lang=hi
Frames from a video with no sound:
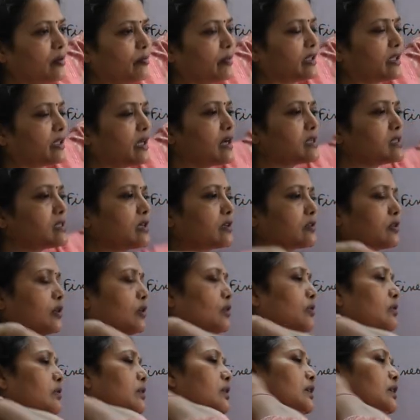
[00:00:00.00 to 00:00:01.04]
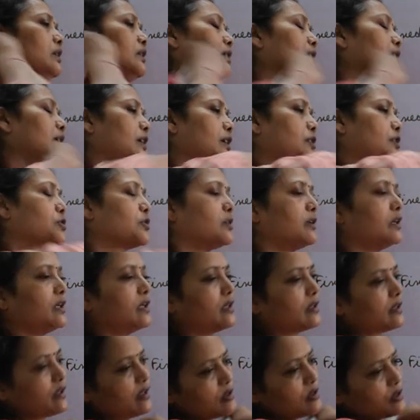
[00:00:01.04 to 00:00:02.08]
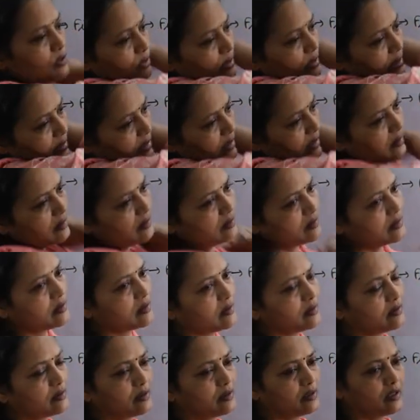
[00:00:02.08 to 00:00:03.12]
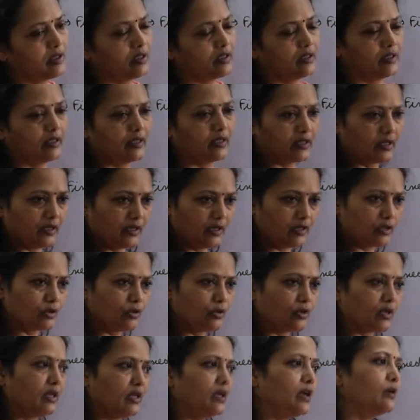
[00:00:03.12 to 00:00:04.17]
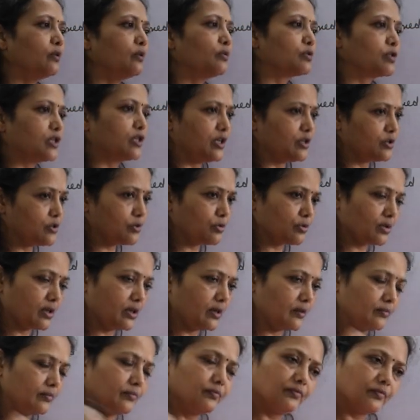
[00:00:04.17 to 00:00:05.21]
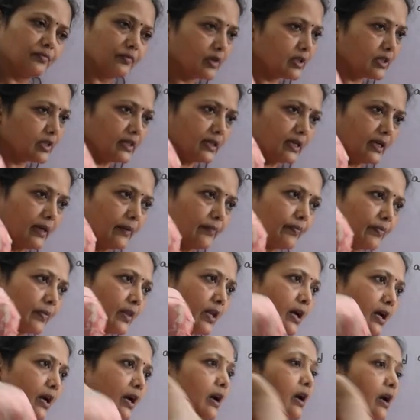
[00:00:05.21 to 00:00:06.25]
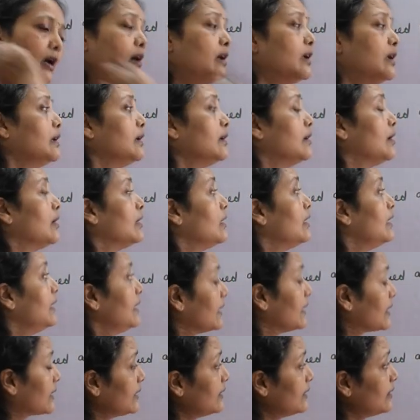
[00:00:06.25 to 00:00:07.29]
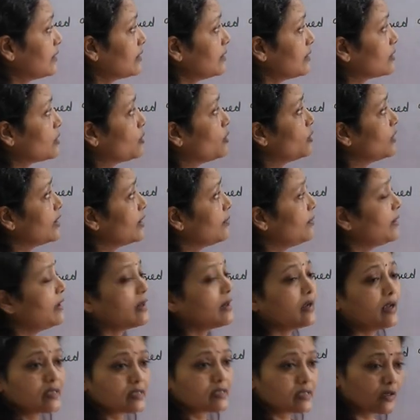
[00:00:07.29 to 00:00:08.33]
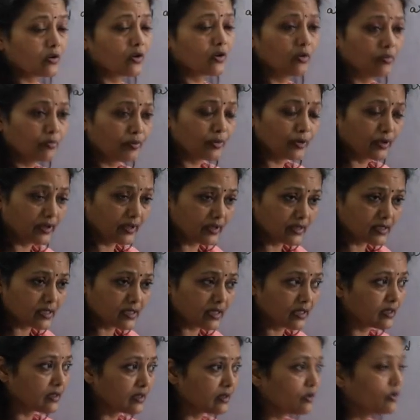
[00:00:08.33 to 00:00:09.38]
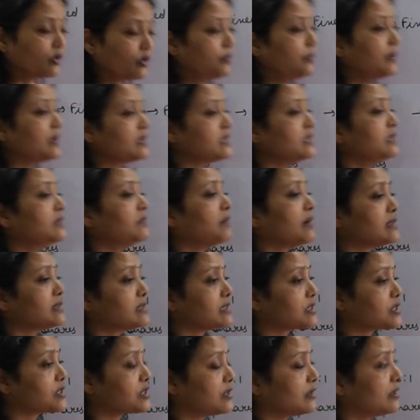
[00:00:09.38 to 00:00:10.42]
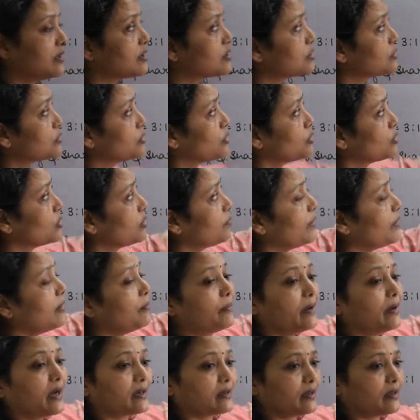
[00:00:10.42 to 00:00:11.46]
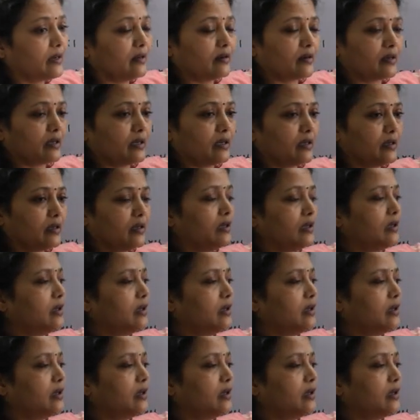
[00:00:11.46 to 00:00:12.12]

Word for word: बता सकते हो कि रेशियो इंक्रीज होगी या डिक्रीज होगी या नो चेंज होगा ठीक है लेकिन अगर कोई भी ऐसे कंपोनेंट्स हैं कोई भी ऐसी ट्रांजेक्शन है जो दोनों पे इम्पैक्ट डाल रही है